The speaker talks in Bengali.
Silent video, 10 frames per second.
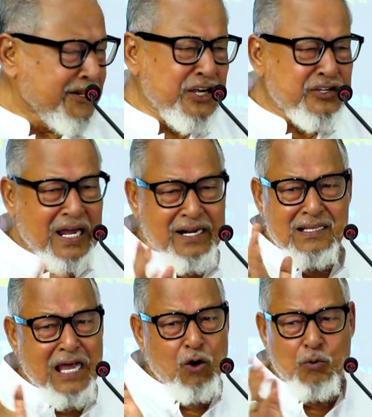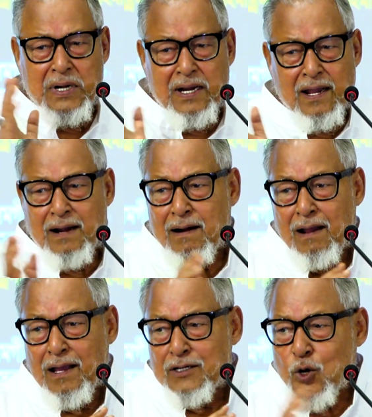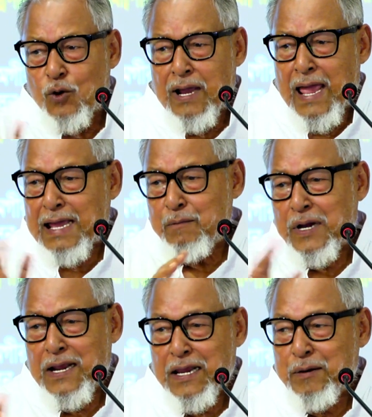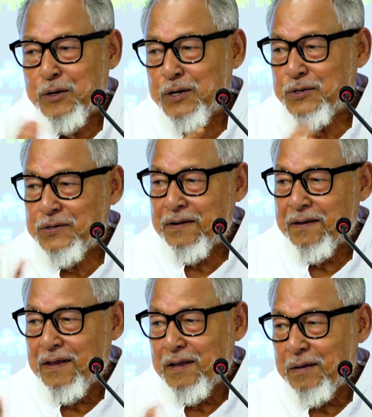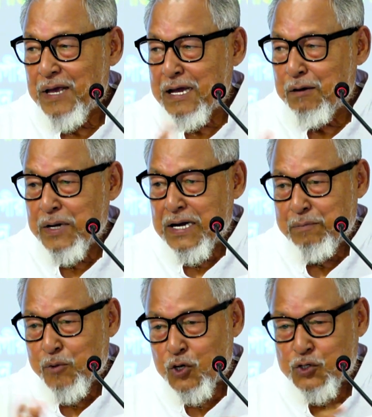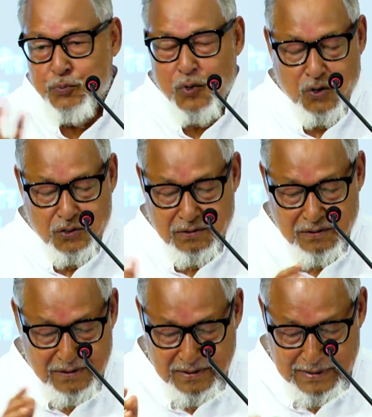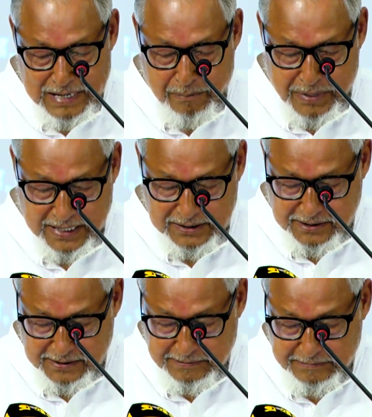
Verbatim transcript: দ্বিচারিতা আওয়ামী লীগের সঙ্গে একেবারেই একেবারেই পরস্পর লেপটে আছে